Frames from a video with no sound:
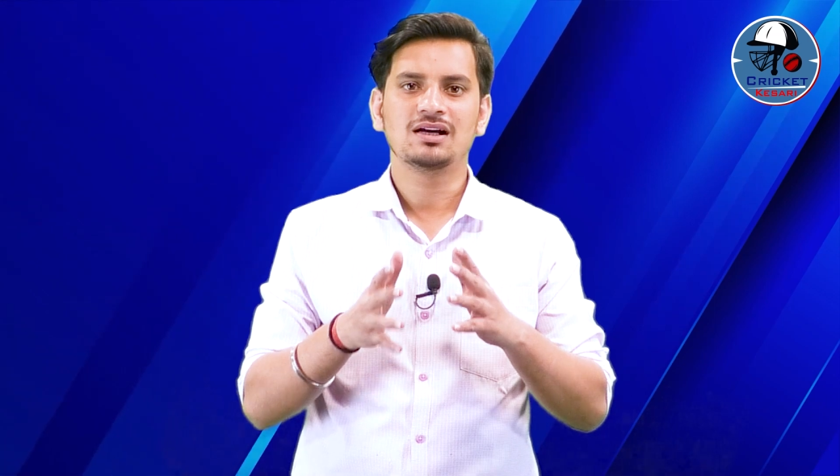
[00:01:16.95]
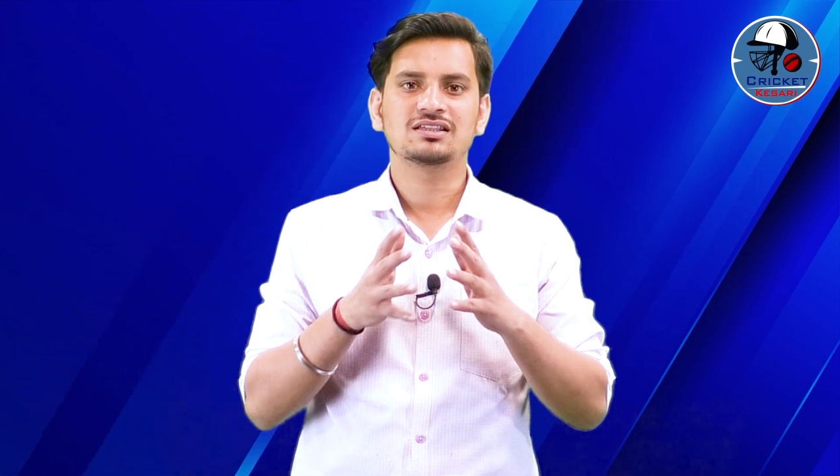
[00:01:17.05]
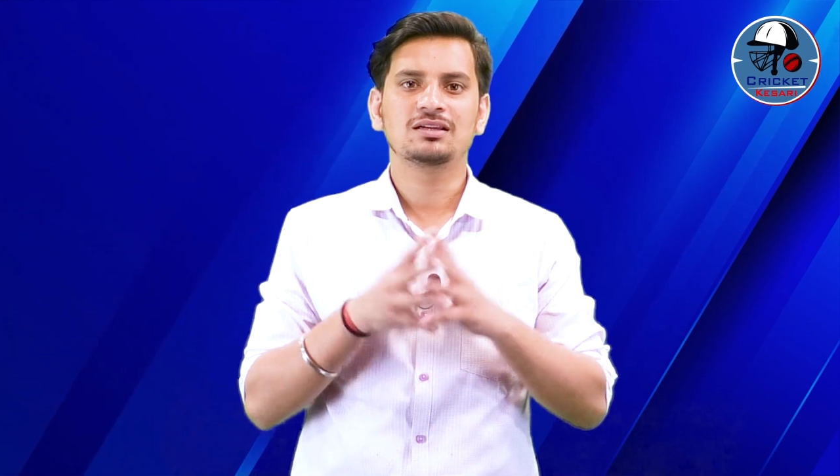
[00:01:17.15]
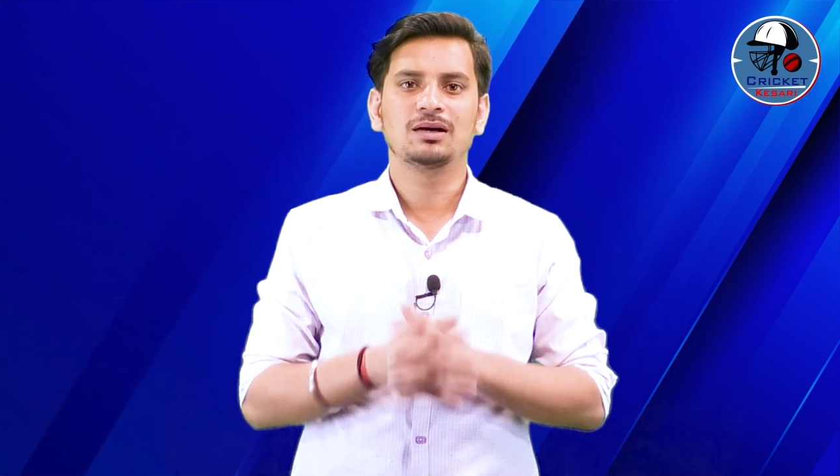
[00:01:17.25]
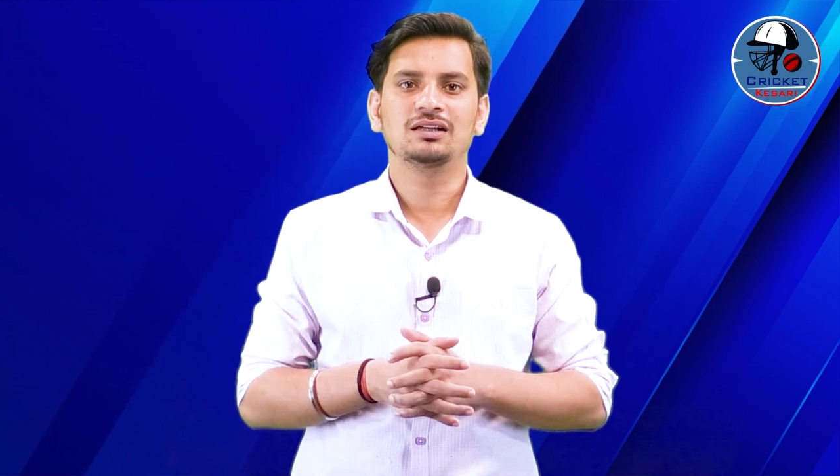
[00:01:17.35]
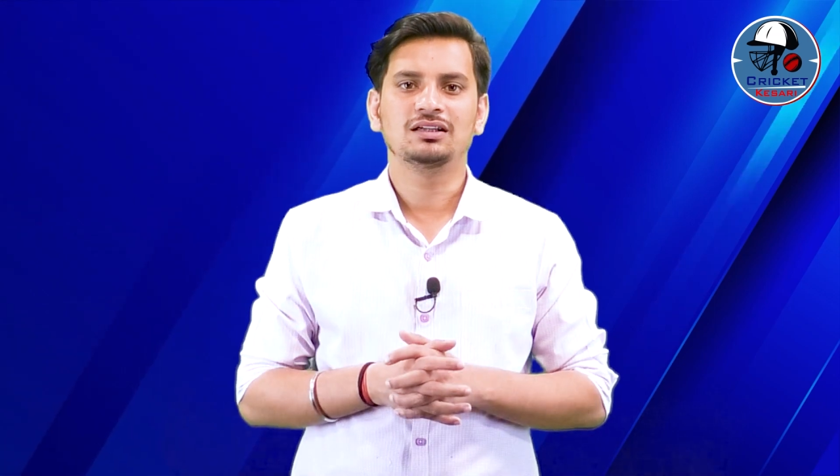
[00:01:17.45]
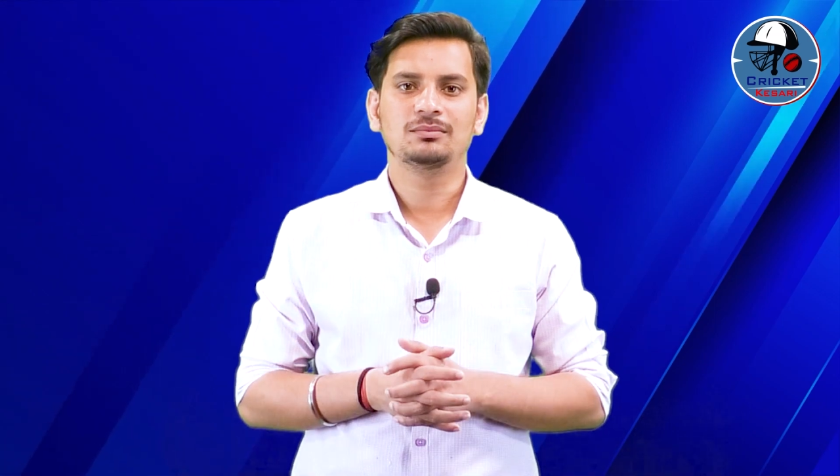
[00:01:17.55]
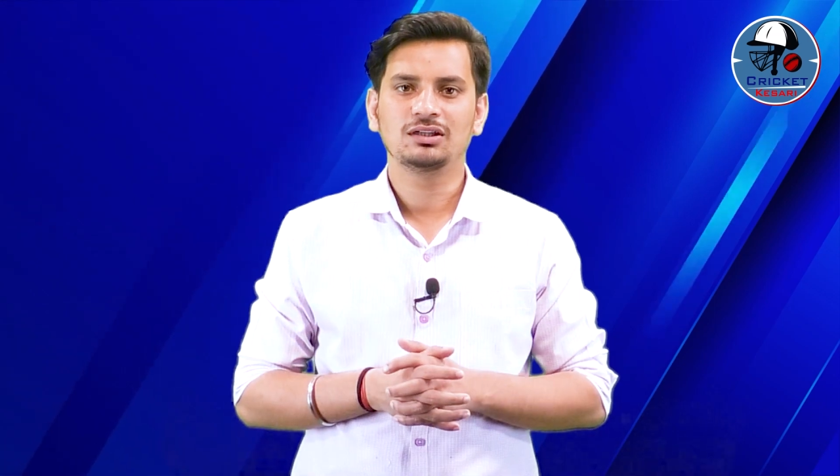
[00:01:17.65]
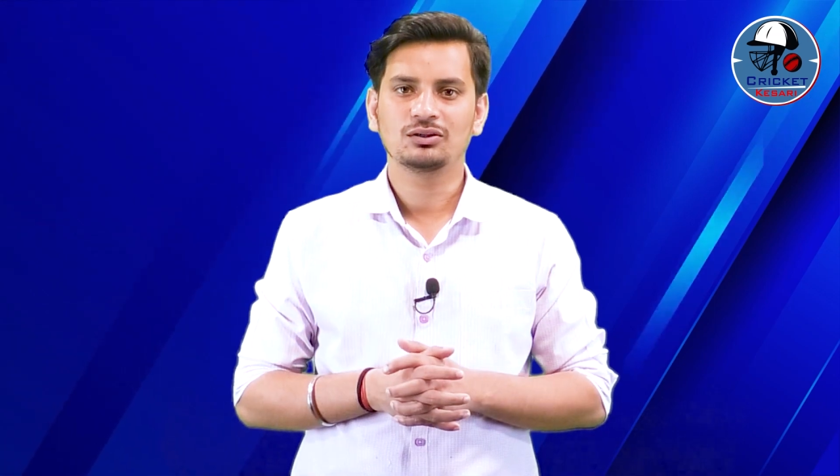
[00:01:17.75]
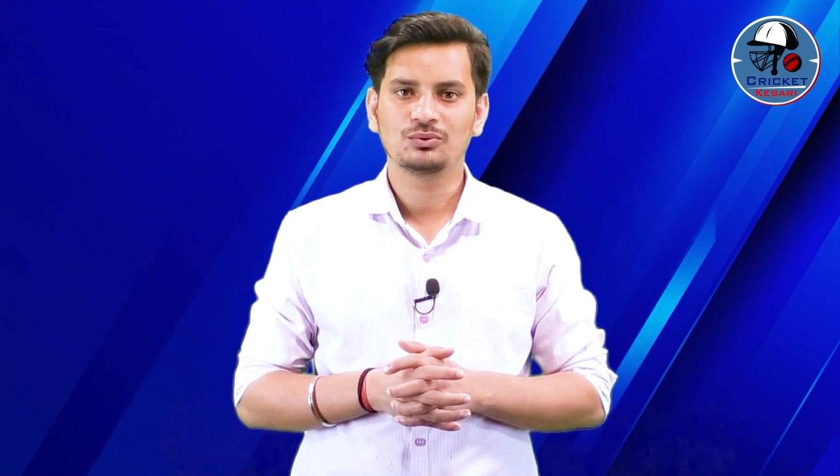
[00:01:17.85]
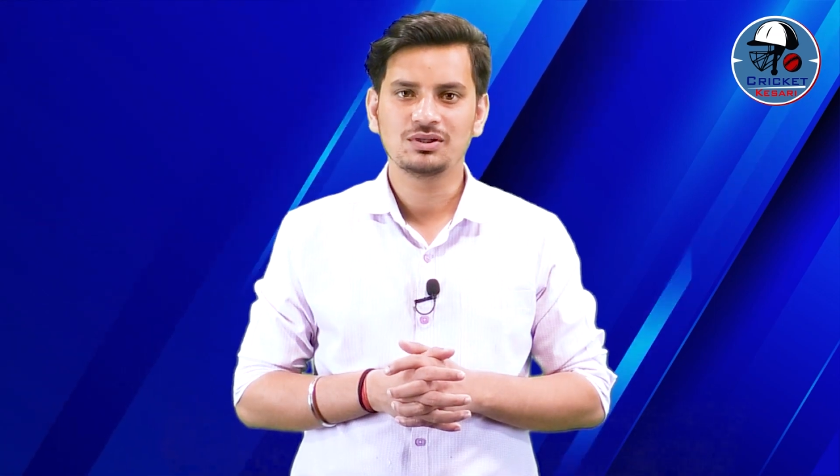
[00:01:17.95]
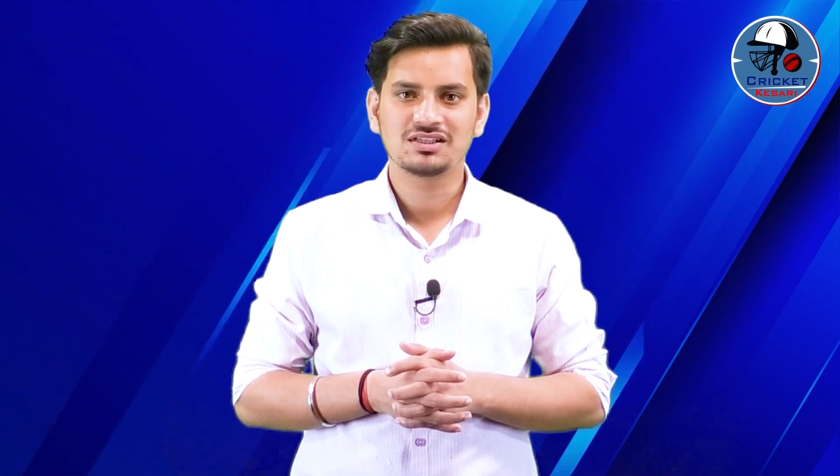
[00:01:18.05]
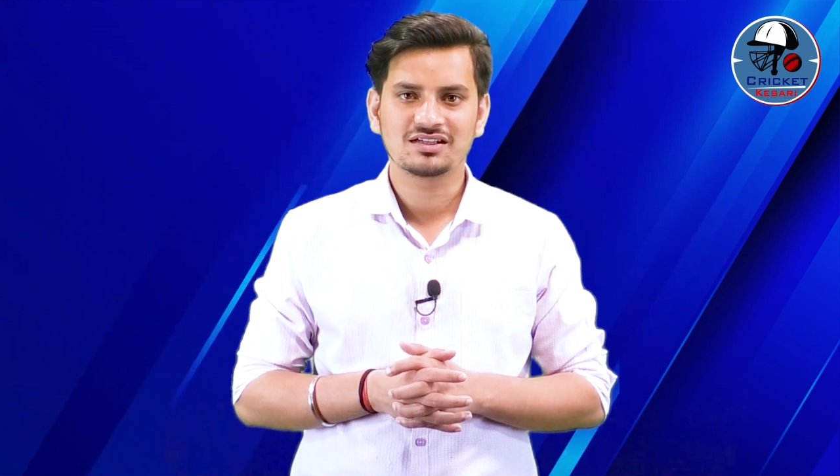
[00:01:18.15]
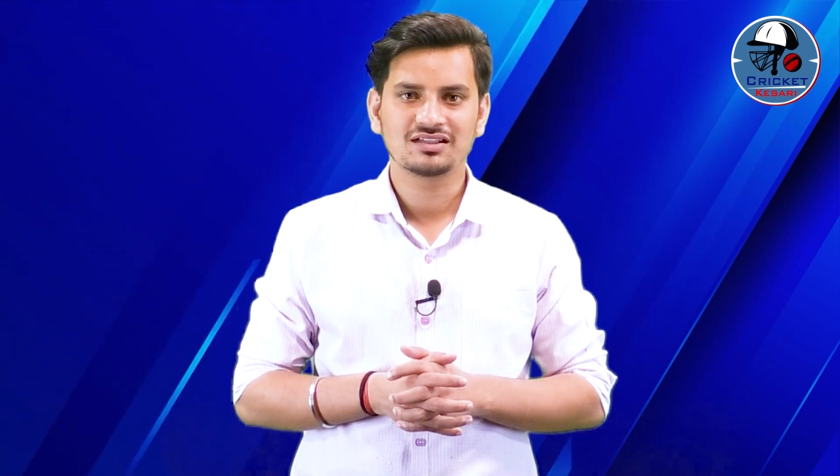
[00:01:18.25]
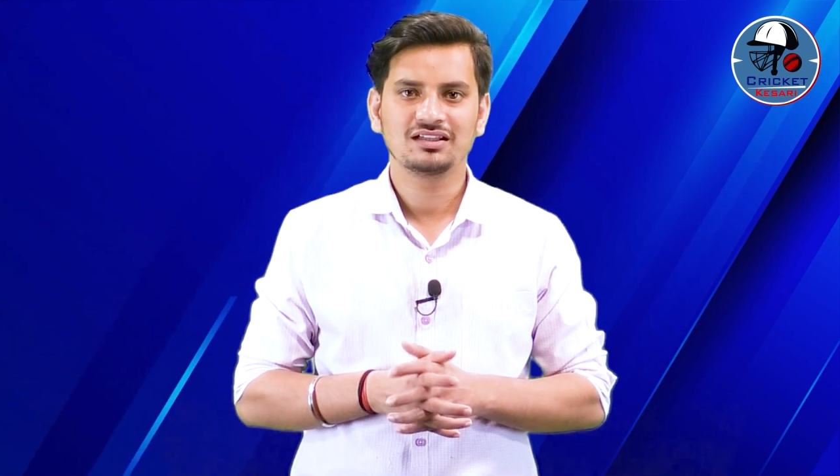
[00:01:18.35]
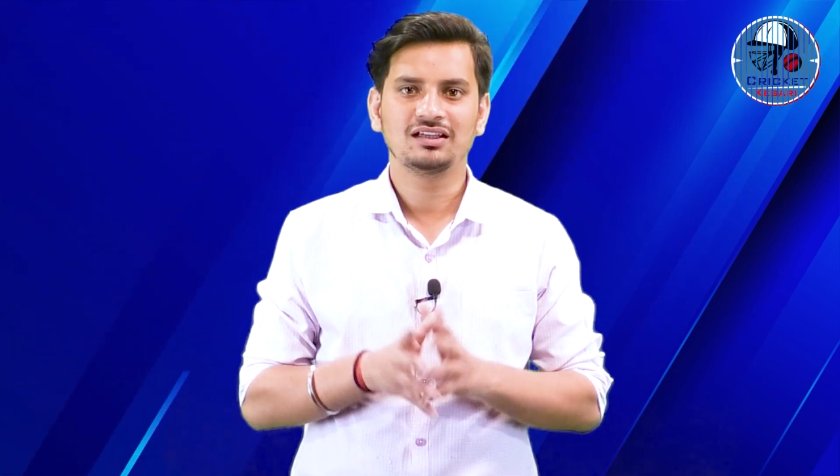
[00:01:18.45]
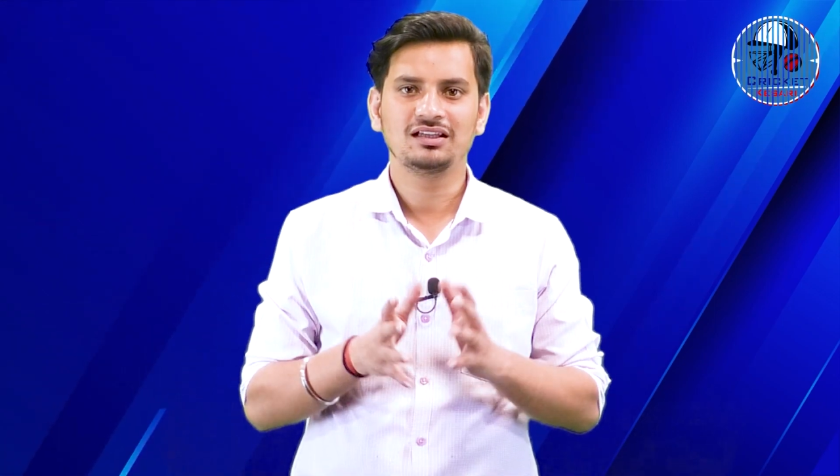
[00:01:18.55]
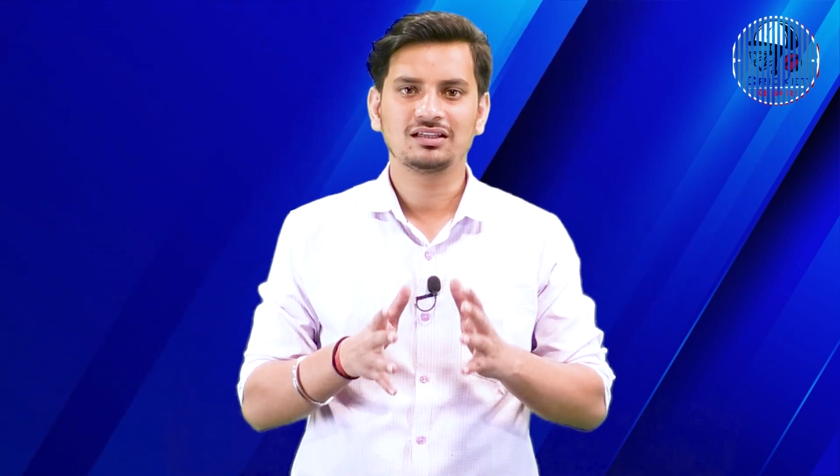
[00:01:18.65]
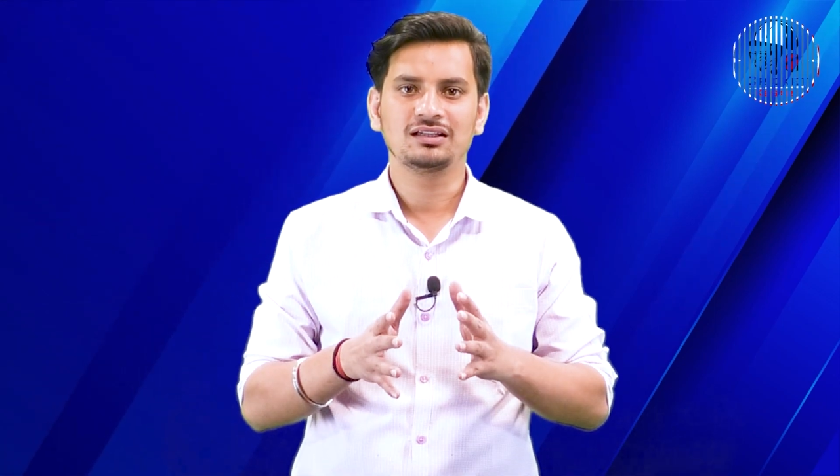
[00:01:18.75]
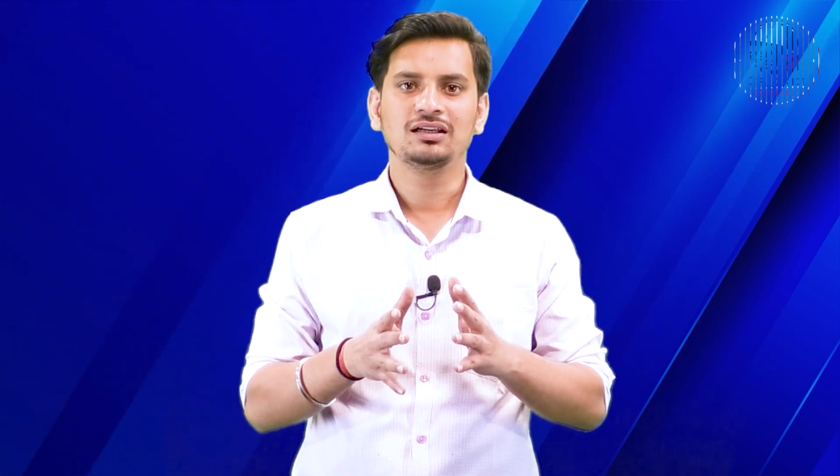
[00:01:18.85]
मैच के बाद हमने कोई चर्चा
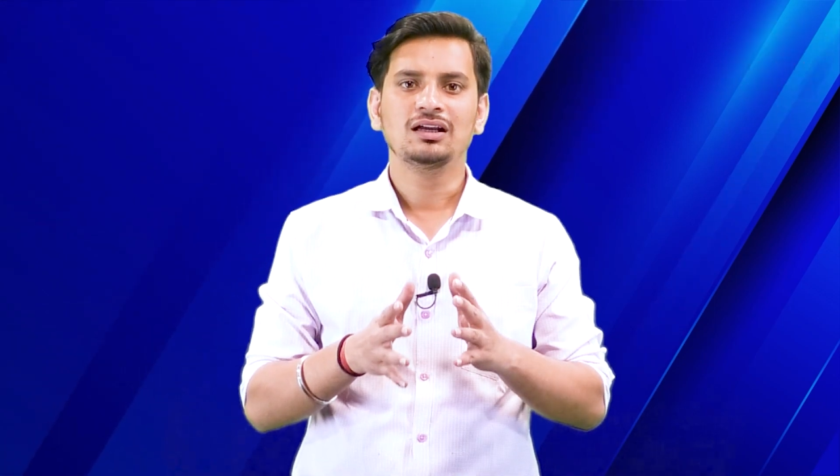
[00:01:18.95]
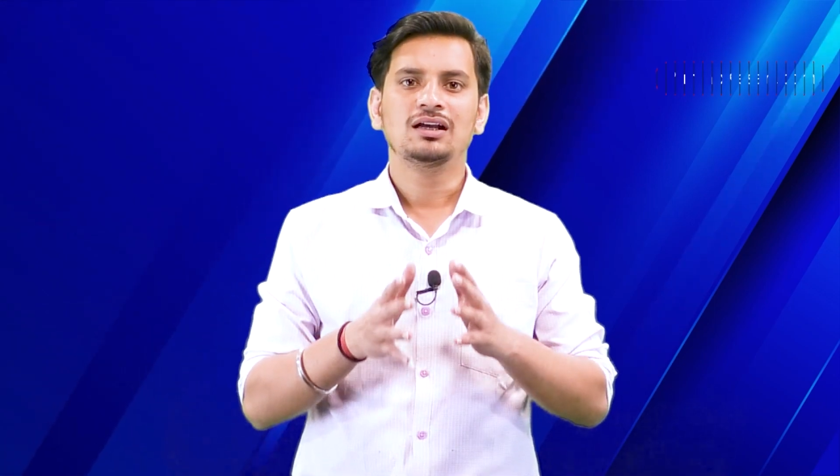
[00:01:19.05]
नहीं की